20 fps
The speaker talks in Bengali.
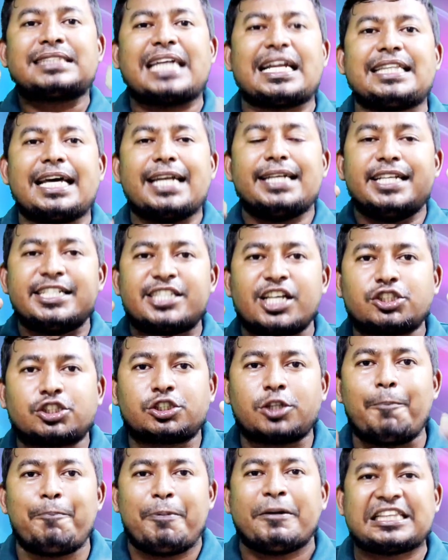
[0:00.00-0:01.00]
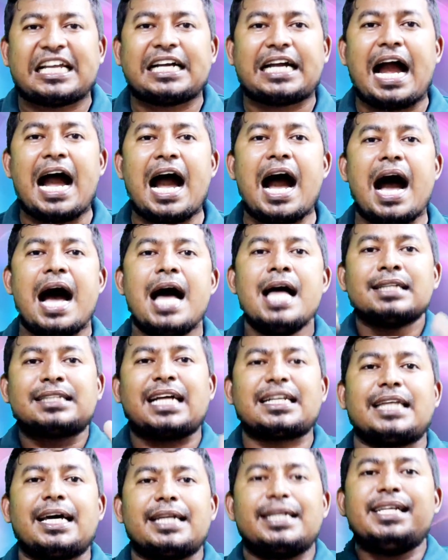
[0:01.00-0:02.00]
তাদের নিজস্ব পতাকা
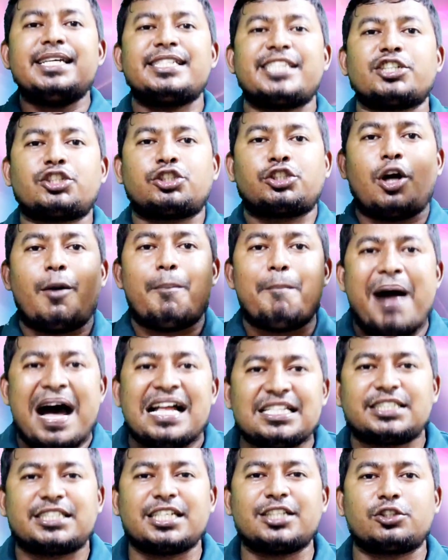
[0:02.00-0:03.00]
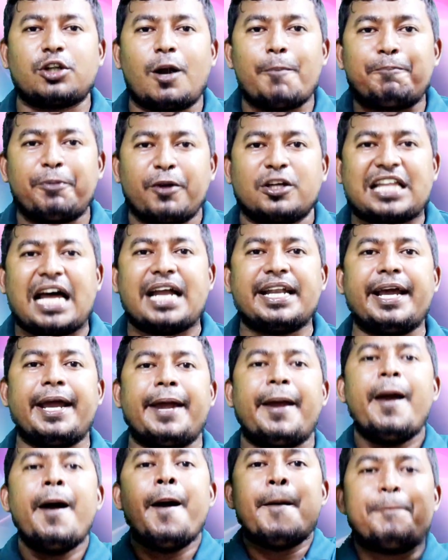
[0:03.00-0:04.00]
তাদের নিজস্ব মানচিত্র
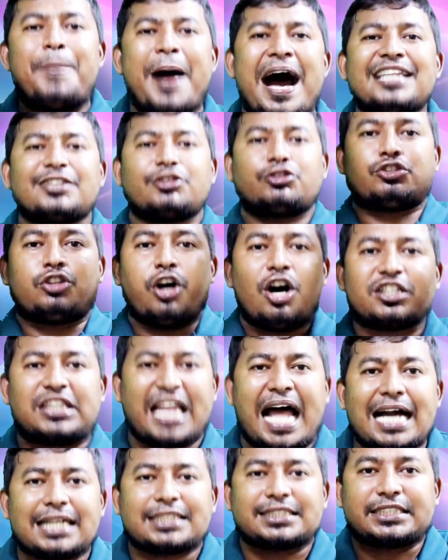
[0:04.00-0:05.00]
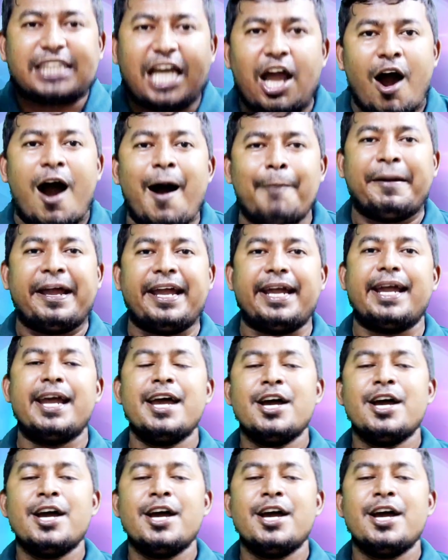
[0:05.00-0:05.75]
প্রদানে বাধ্য থাকতে হবে